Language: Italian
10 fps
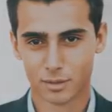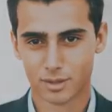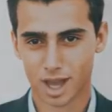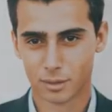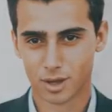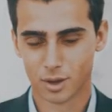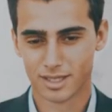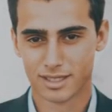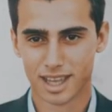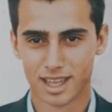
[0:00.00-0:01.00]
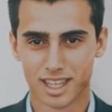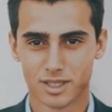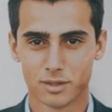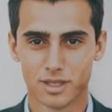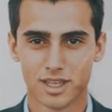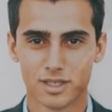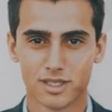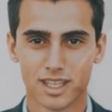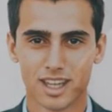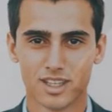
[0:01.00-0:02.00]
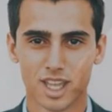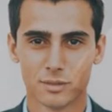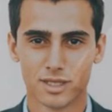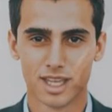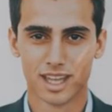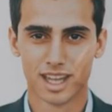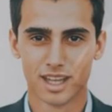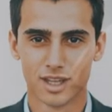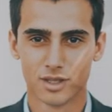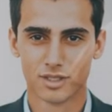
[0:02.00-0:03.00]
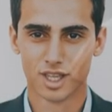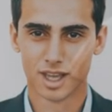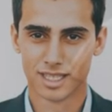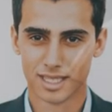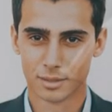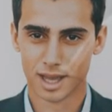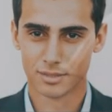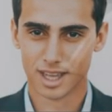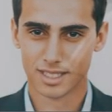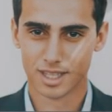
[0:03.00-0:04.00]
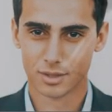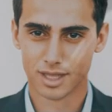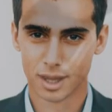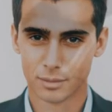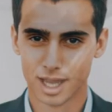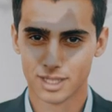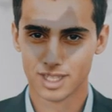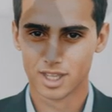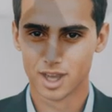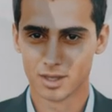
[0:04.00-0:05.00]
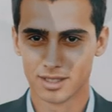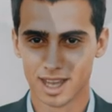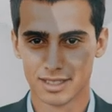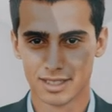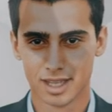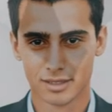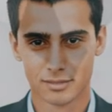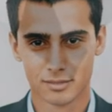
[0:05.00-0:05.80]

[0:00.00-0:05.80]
potrebbero essere il risultato di energie psichiche inconsce che si manifestano nell'ambiente circostante.